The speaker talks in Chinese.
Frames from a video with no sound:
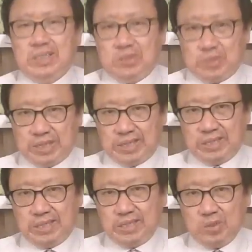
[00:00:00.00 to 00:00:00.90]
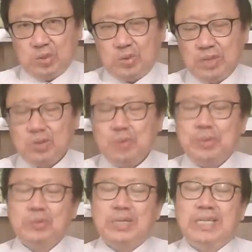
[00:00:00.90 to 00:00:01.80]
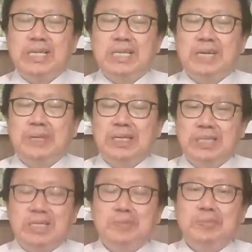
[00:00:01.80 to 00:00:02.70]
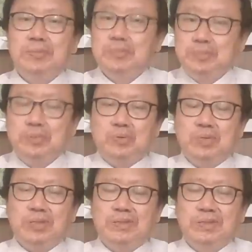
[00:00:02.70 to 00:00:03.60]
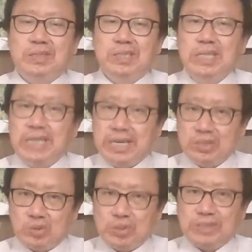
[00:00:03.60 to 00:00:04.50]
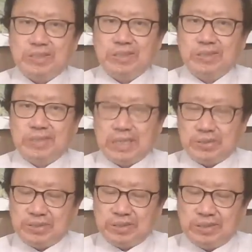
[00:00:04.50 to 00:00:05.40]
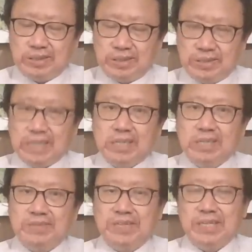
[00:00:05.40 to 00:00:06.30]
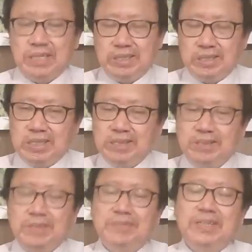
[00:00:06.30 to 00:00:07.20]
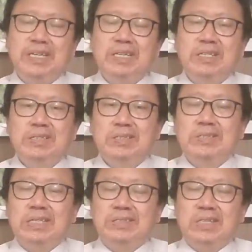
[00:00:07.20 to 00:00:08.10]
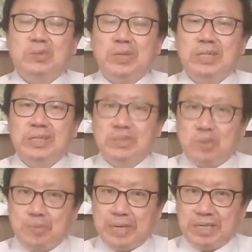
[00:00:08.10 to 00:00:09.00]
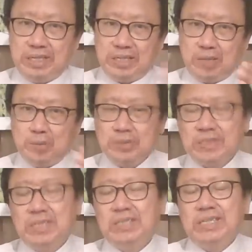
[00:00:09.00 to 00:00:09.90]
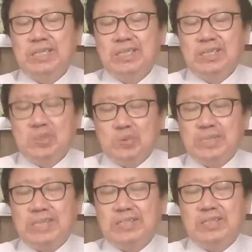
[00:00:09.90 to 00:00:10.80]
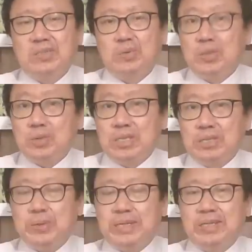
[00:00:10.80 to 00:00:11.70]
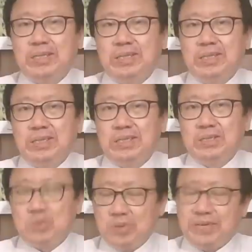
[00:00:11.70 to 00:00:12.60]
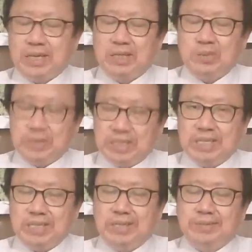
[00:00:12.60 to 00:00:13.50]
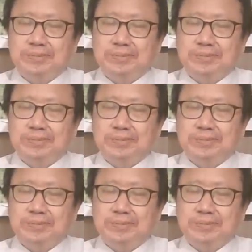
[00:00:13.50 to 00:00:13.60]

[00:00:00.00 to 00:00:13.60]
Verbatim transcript: 所以用双重标准来定义他们已经不足够，应该说的是那就是人格分裂、精神分裂，这才是对从北京到莫斯科的独裁者最准确的说法或者定义。